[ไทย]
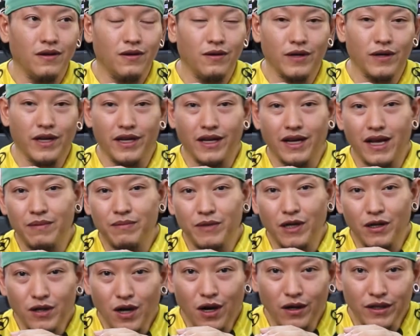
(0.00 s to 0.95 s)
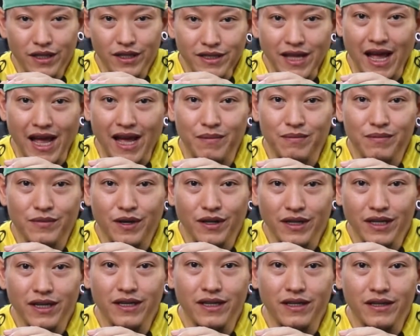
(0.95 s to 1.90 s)
โอเคนะครับแล้วข้อที่ 3
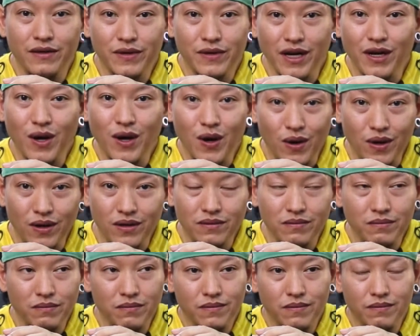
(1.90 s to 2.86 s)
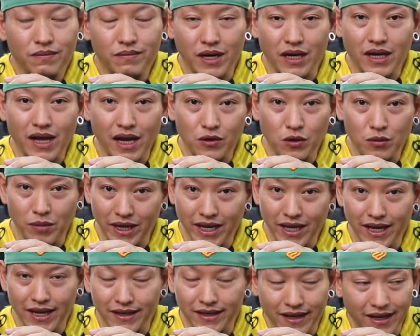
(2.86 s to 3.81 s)
ก็คือเรื่องของประกันอุบั
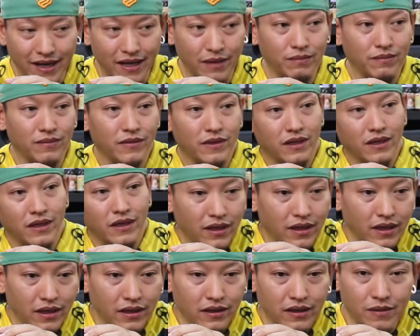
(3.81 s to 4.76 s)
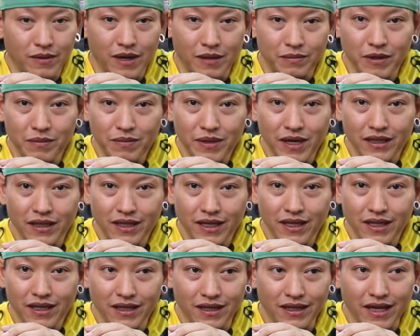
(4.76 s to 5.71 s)
ติเหตุนะครับสำหรับเพื่อนๆ
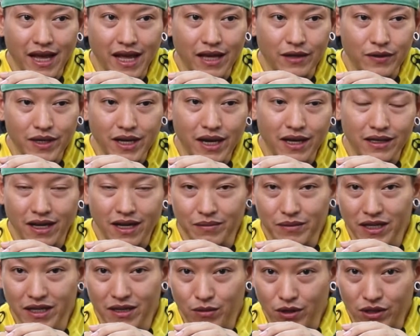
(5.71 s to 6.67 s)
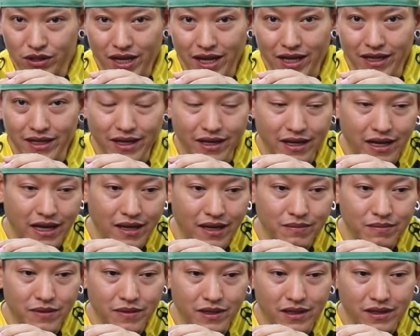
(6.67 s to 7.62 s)
ที่เดินทางด้วยการขับขี่มอเตอร์ไซค์นะครั
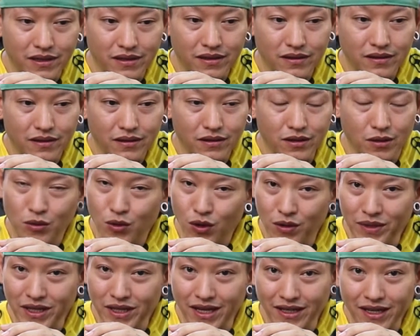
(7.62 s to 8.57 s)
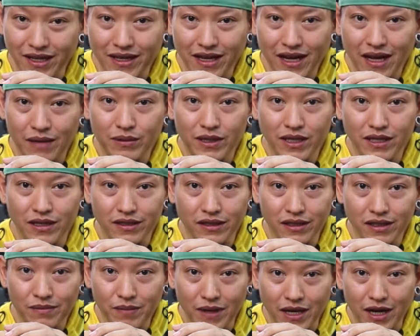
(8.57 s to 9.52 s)
บสมควรเป็นอย่างยิ่งนะครับที่จะ
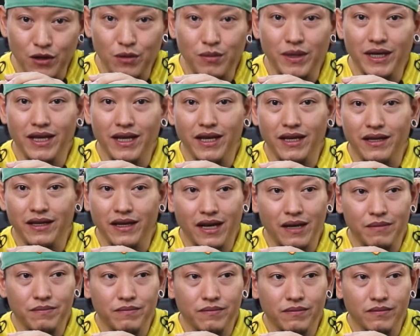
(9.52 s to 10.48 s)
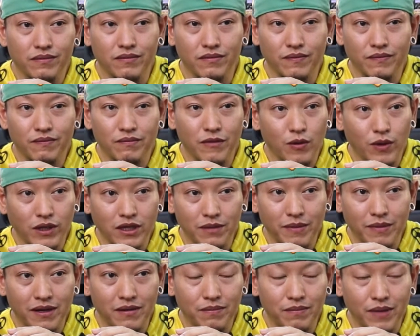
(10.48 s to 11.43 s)
ซื้อประกันอุบัติเหตุนะครับ ไม่ว่า
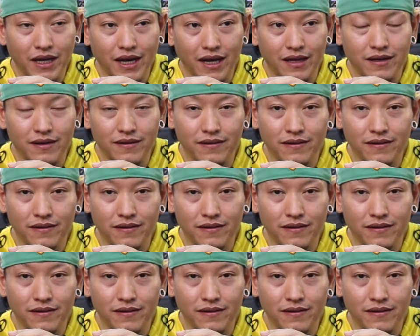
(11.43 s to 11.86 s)
จะเป็นประกัน